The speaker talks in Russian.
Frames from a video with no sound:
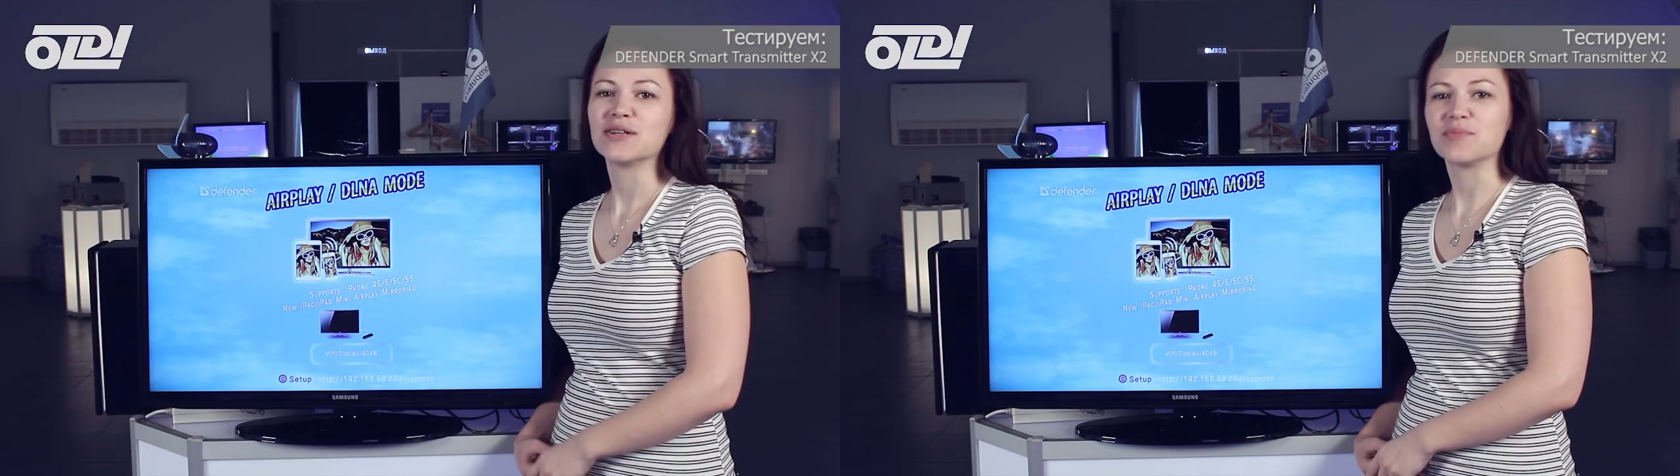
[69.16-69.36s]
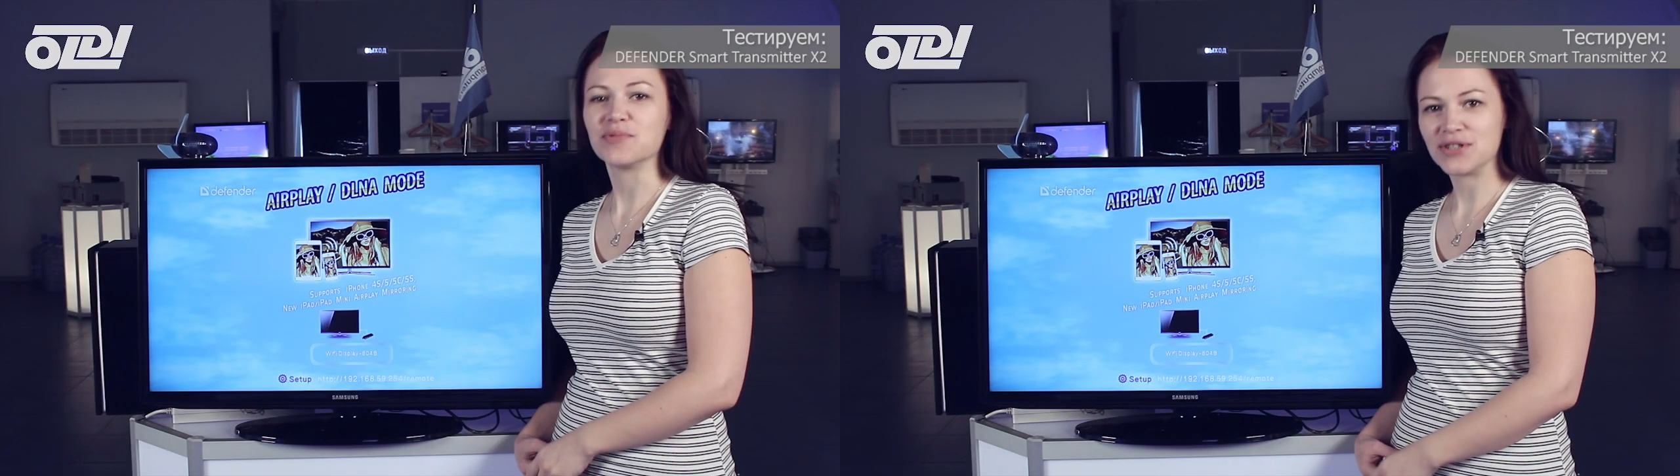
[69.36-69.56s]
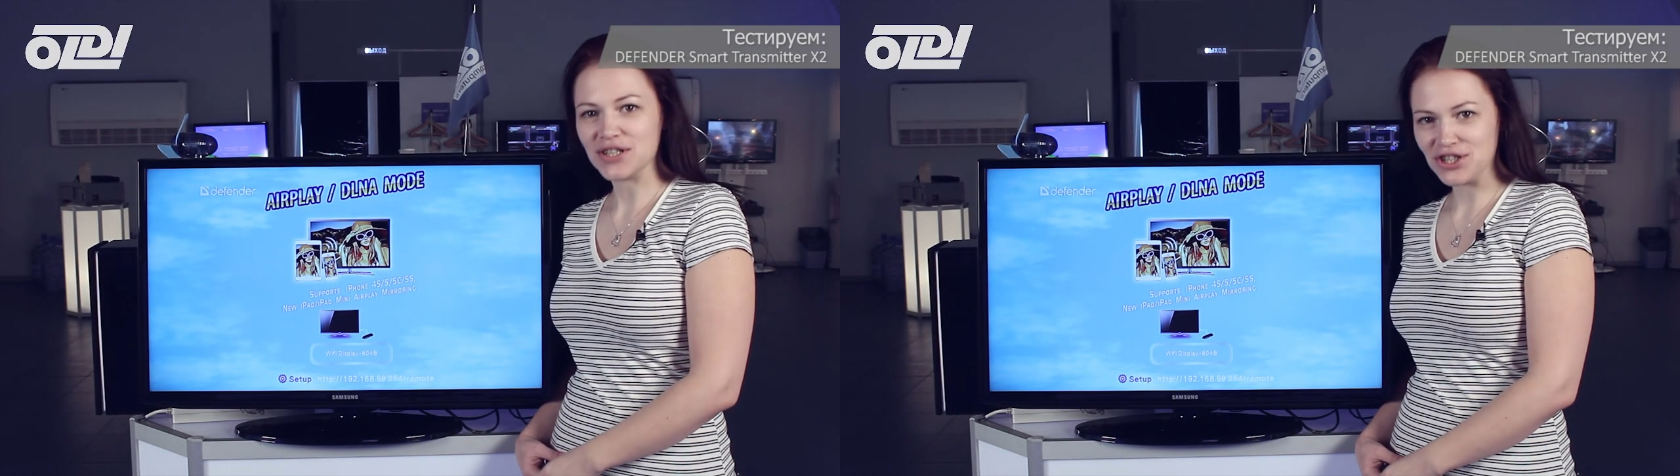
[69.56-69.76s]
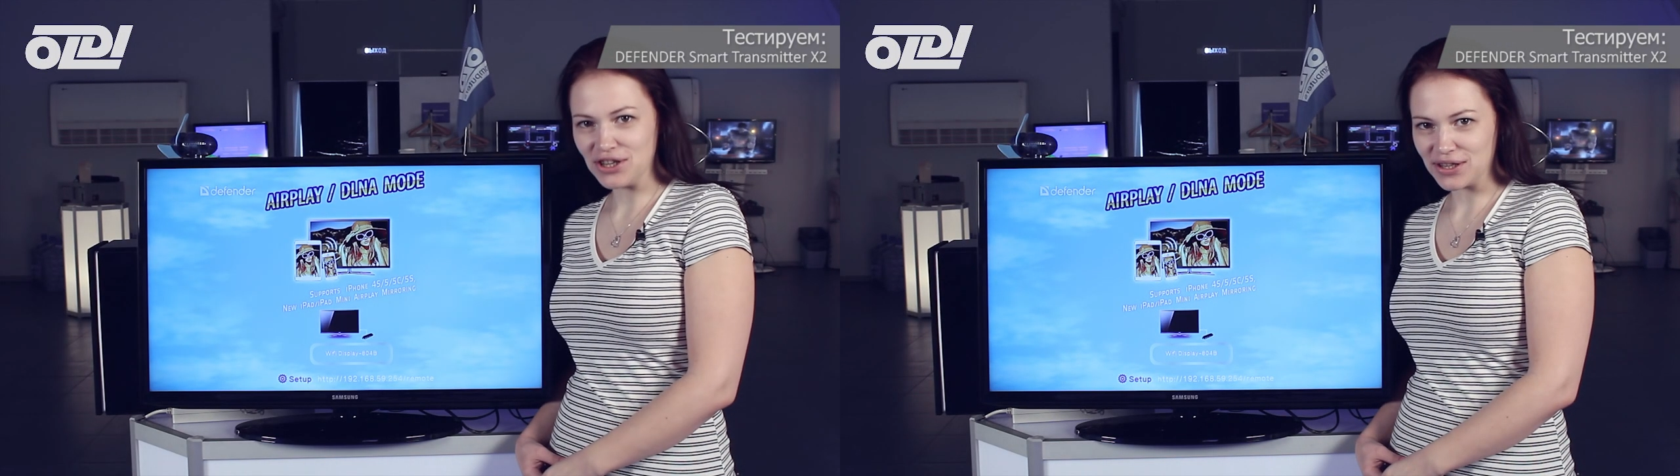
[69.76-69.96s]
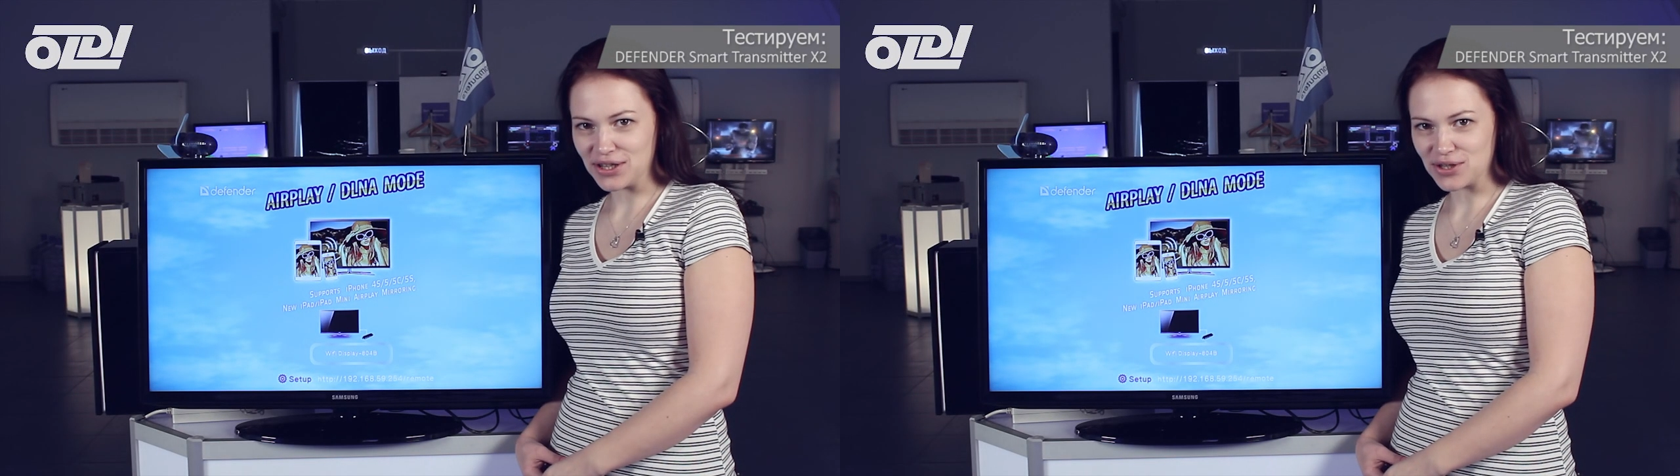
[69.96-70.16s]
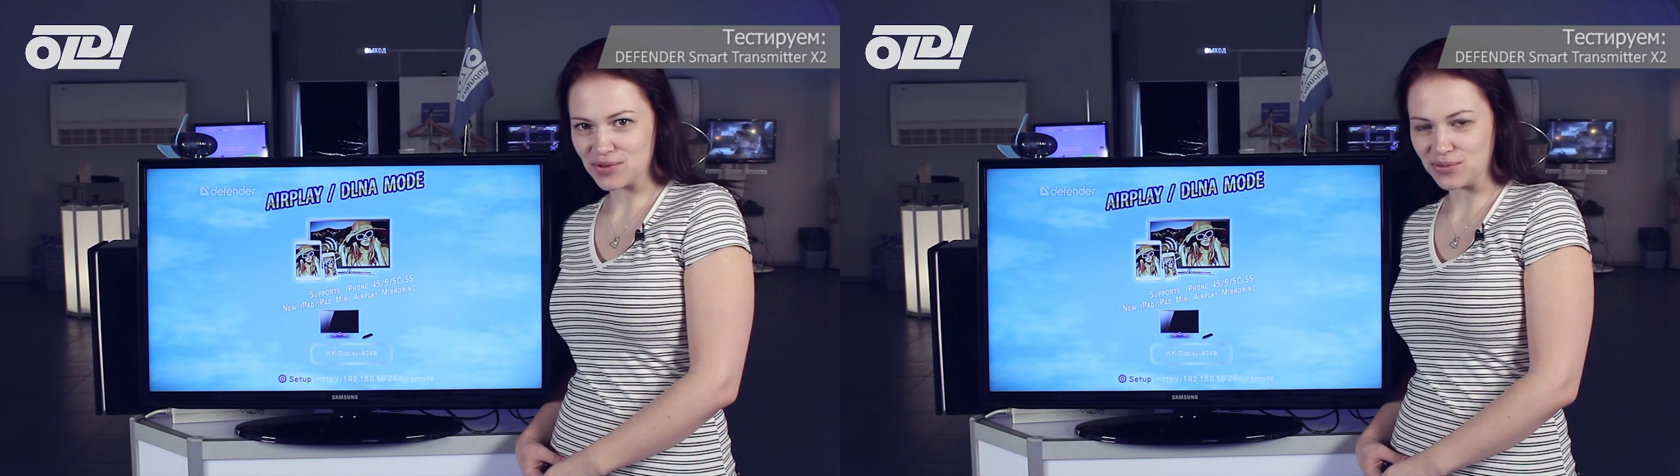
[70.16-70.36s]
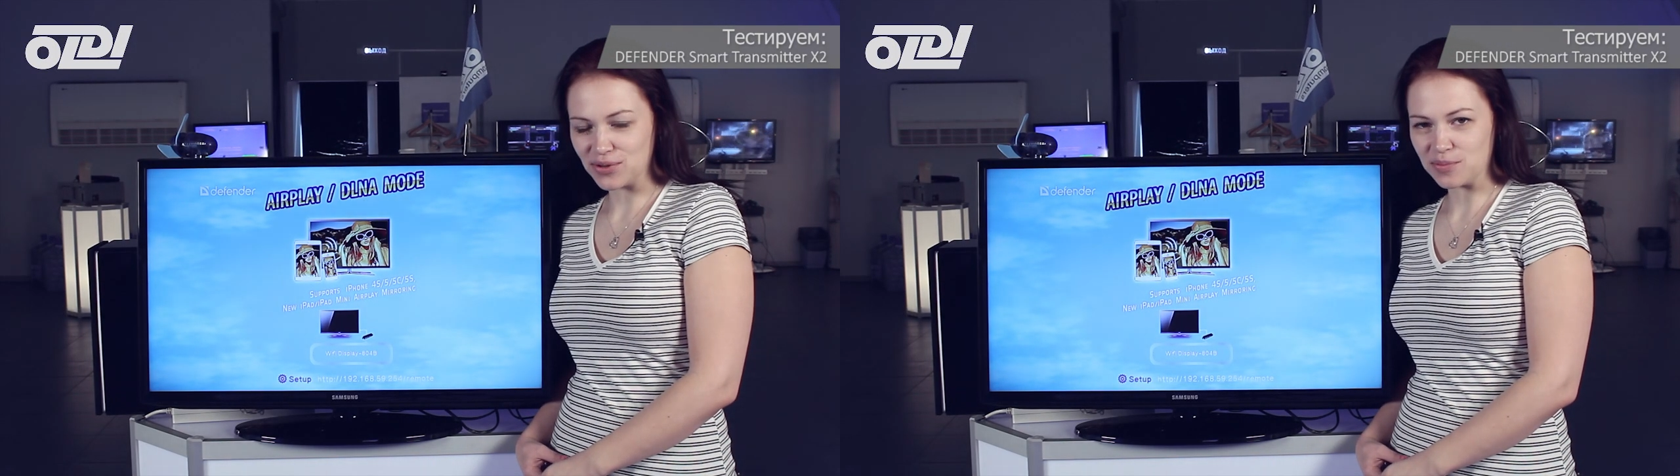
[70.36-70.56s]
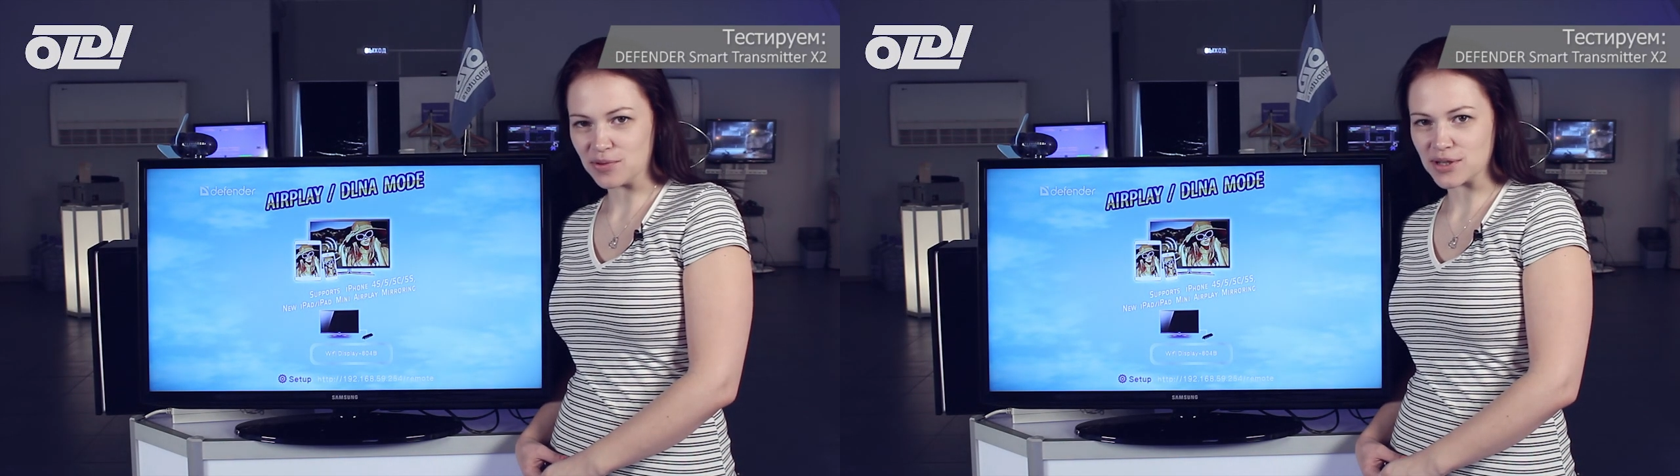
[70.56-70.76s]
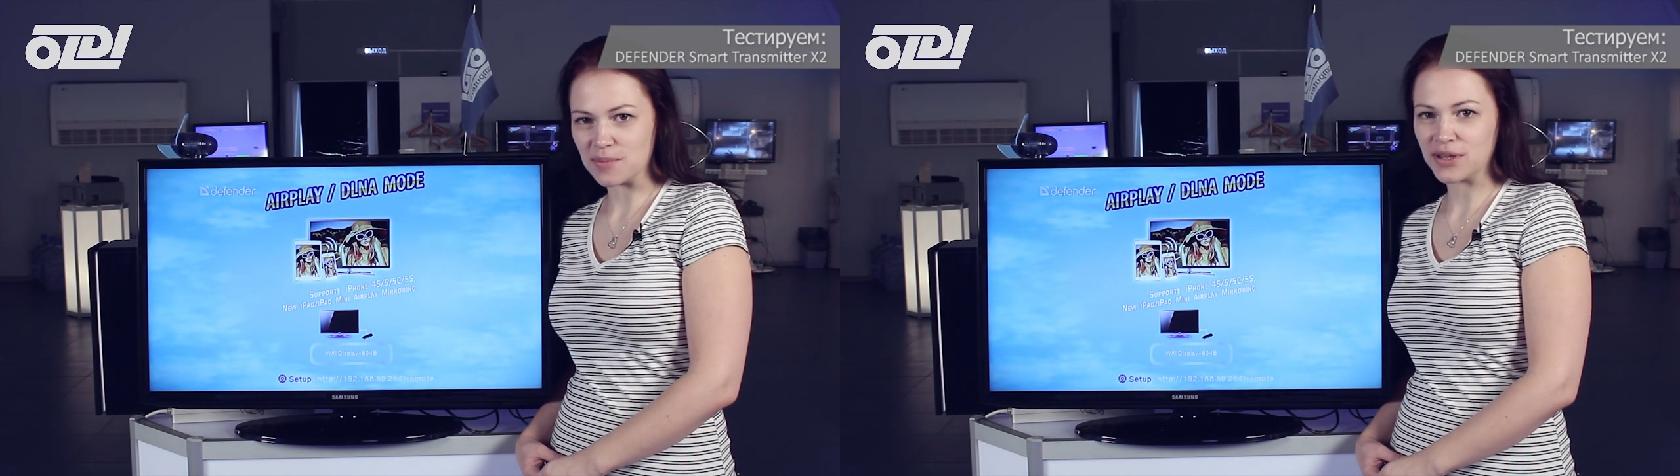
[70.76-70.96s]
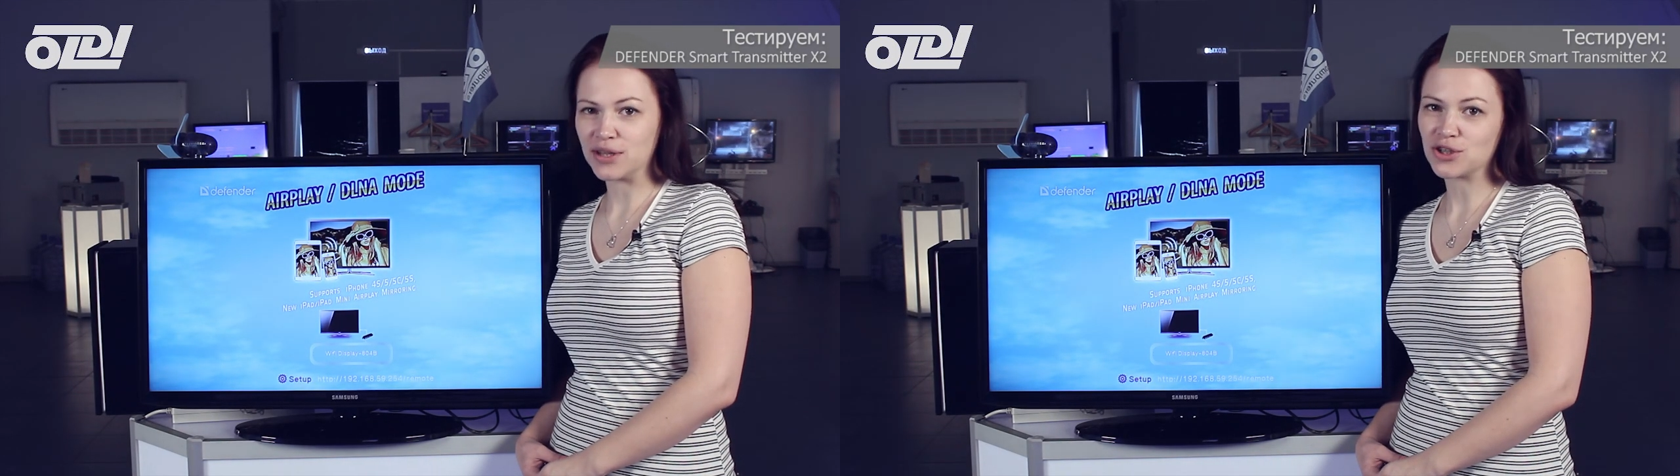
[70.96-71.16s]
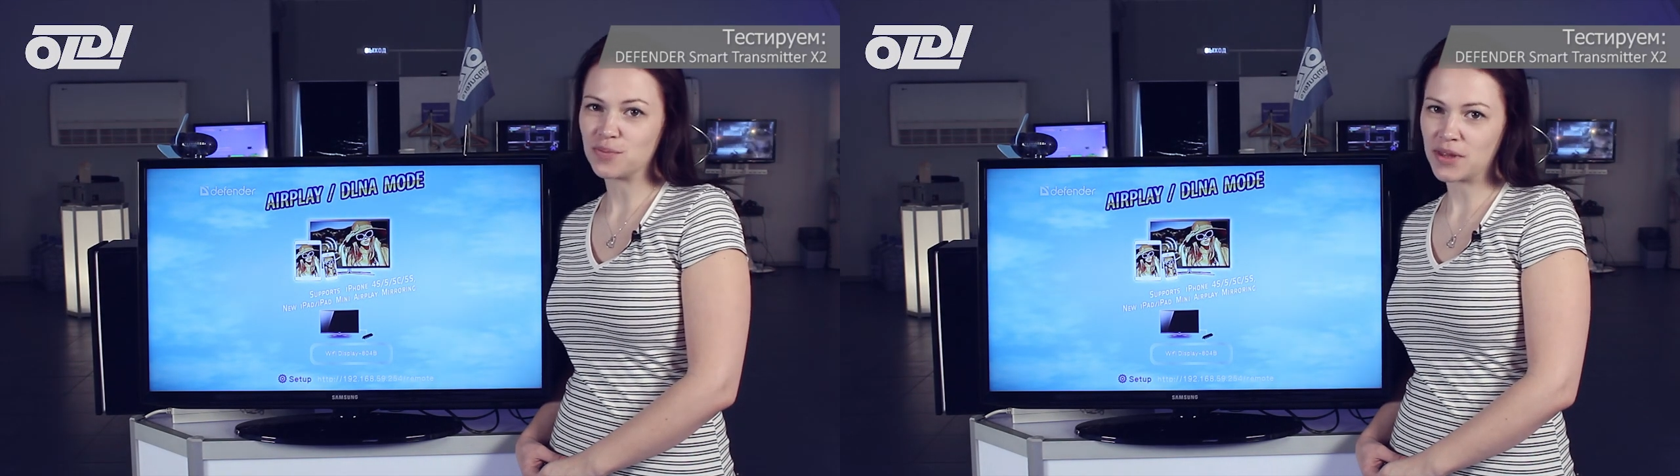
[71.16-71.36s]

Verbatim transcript: Спустя считанные секунды после подачи